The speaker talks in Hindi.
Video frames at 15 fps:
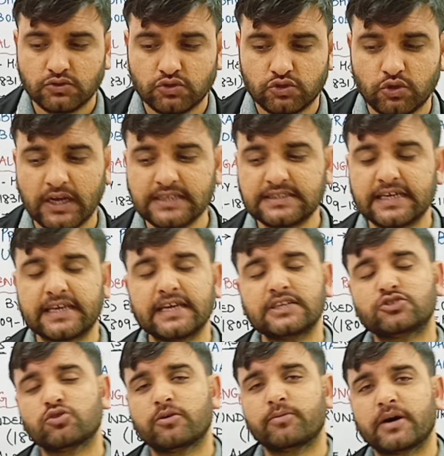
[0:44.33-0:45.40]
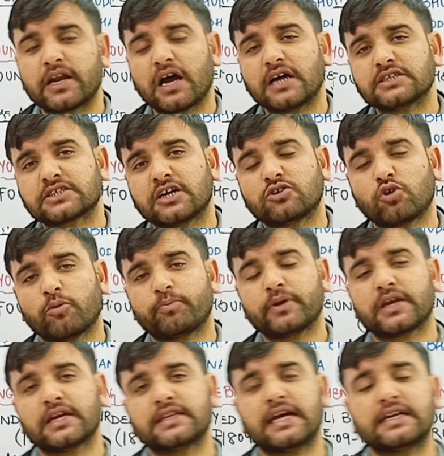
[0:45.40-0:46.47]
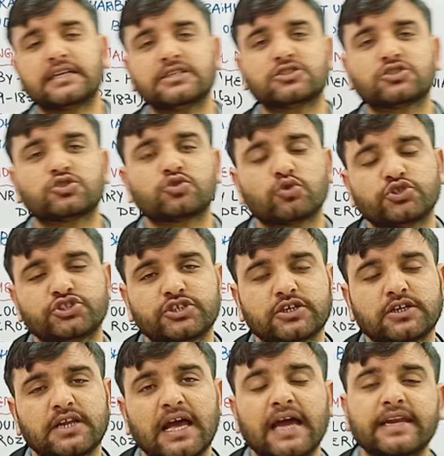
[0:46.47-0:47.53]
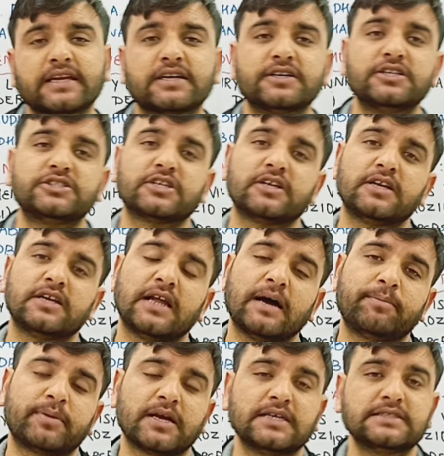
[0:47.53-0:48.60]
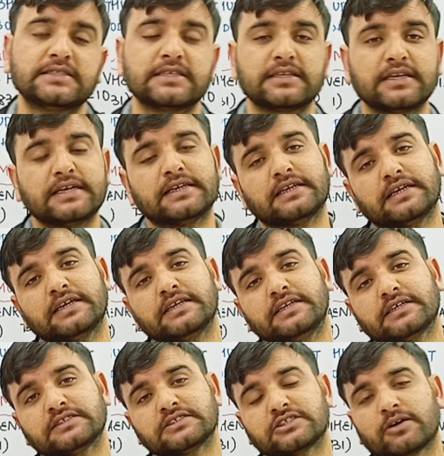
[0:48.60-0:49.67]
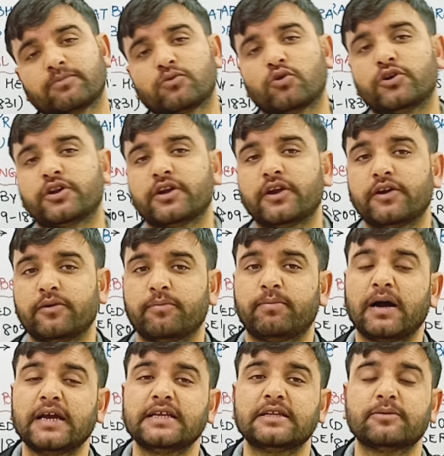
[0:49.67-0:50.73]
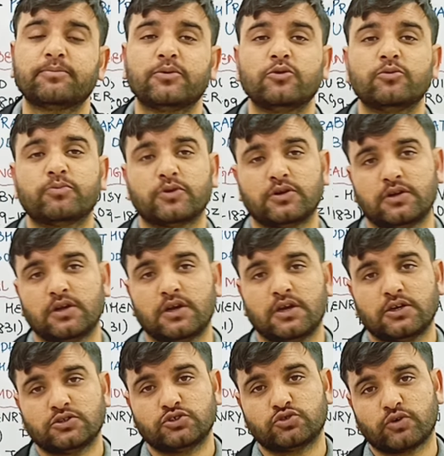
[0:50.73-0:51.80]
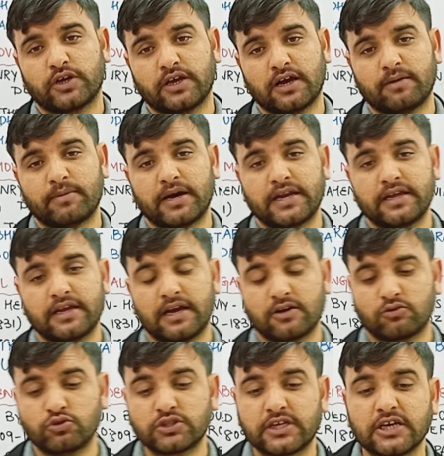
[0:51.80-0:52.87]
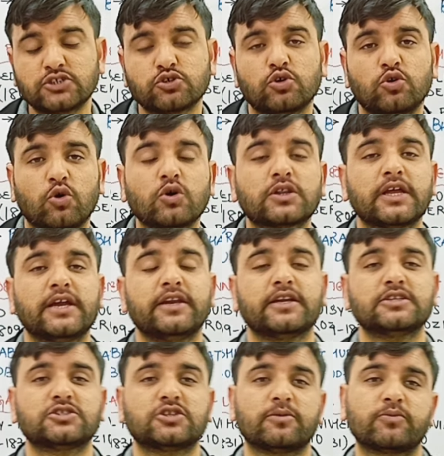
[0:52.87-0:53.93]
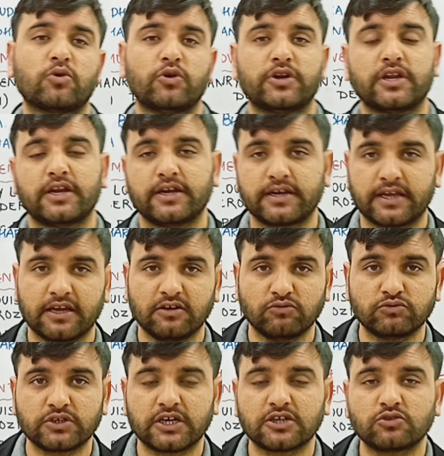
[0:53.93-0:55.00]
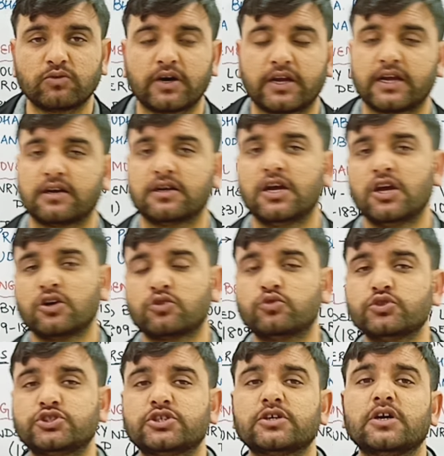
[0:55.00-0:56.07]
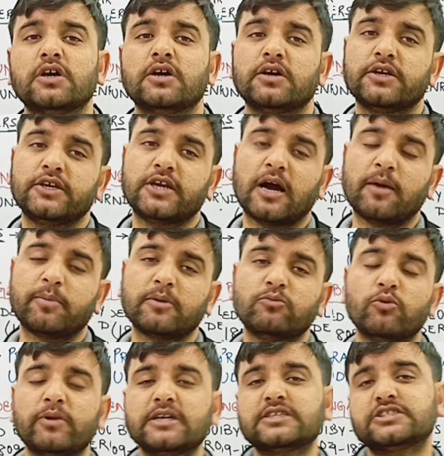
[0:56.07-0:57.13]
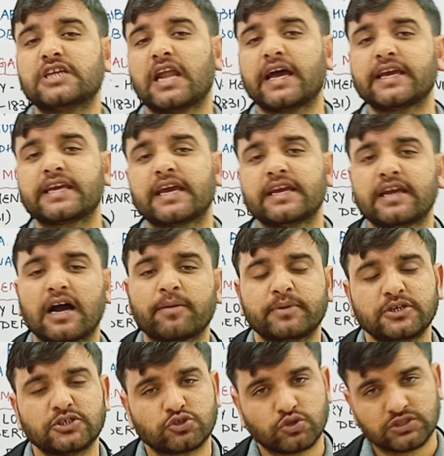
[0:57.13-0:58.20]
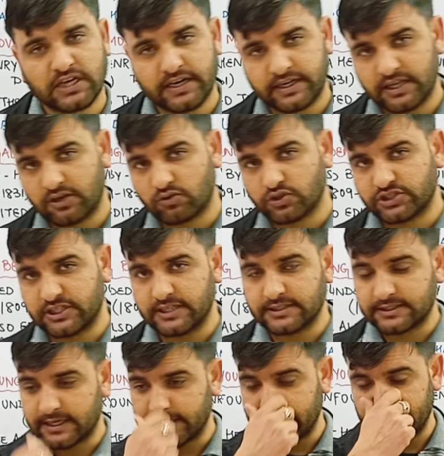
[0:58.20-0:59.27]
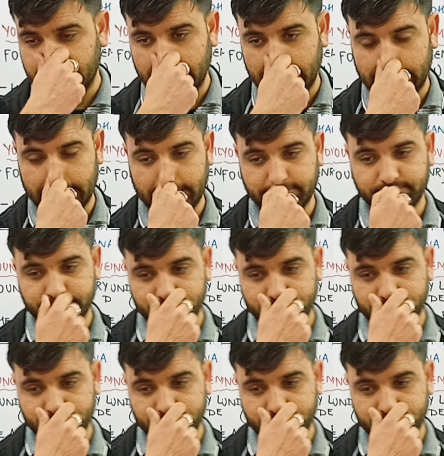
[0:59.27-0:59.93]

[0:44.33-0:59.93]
सो so गाइज देखिए जो हमारा आज का टॉपिक है दैट इज सोशल एंड कल्चरल अपराइजिंग इन इंडियन सब कॉन्टिनेंट बाई द पीपल जो है हमारे खुद के जो लोग थे इंडियन सब कॉन्टिनेंट के उनके द्वारा कुछ यहाँ पर मूवमेंट्स चलाई गई अपनी सोसाइटी को चेंज करने के लिए